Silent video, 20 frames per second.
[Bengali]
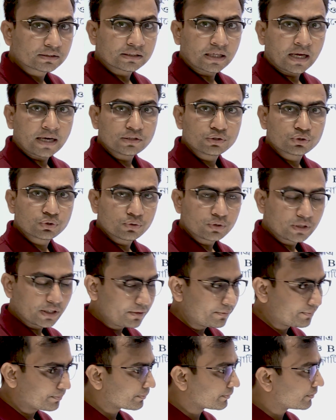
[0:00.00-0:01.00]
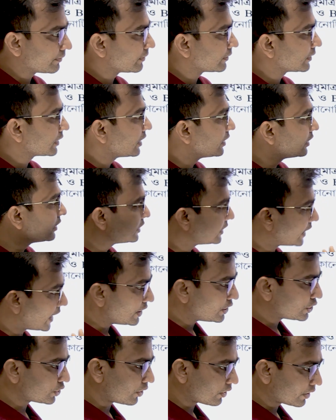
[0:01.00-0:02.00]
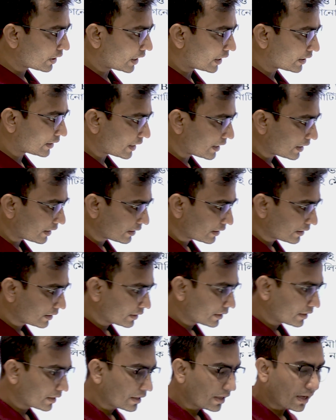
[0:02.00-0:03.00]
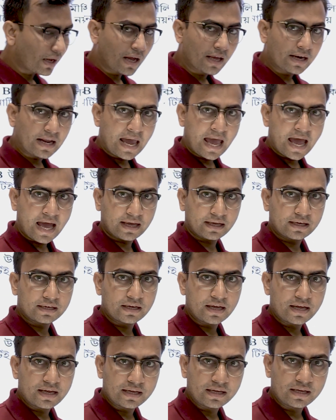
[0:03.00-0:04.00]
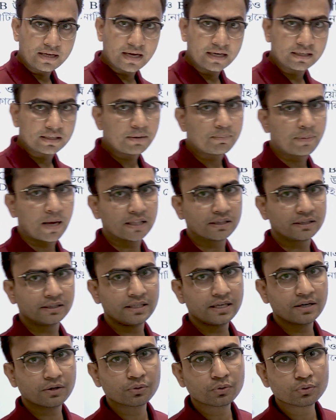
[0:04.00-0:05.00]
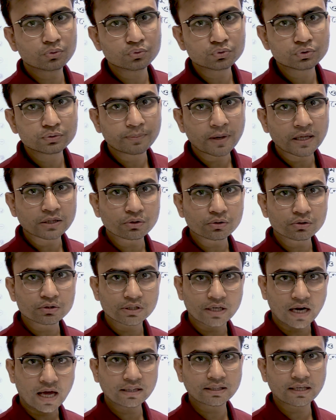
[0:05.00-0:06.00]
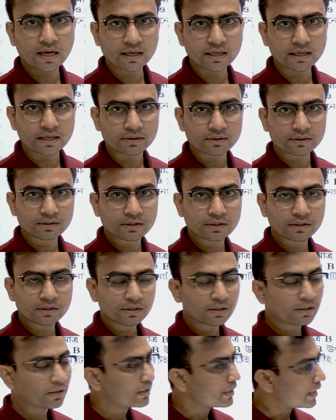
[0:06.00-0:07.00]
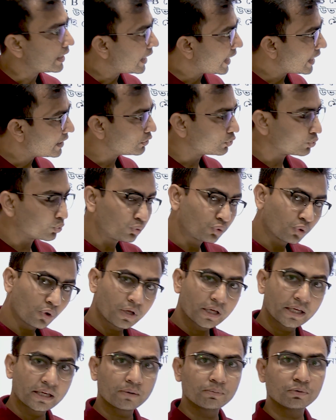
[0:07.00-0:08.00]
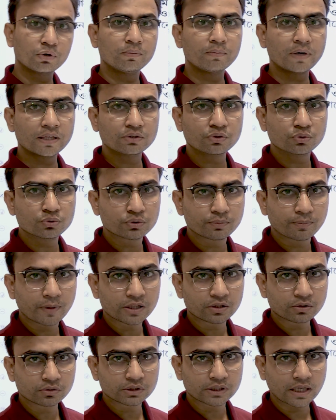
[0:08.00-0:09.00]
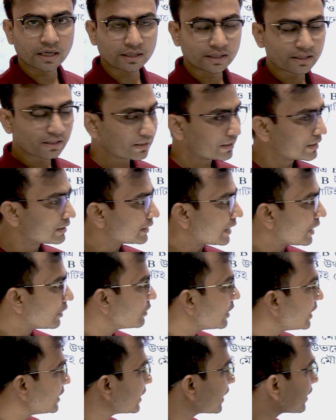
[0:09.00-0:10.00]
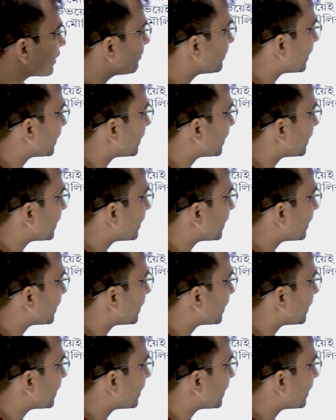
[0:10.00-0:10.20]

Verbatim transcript: তার যদি সেই সংখ্যাটা আর এক এটা বাদ দিয়ে কোনো উৎপাদক না থাকে এই দুটোই কেবলমাত্র উৎপাদক থাকে তাহলেই তাকে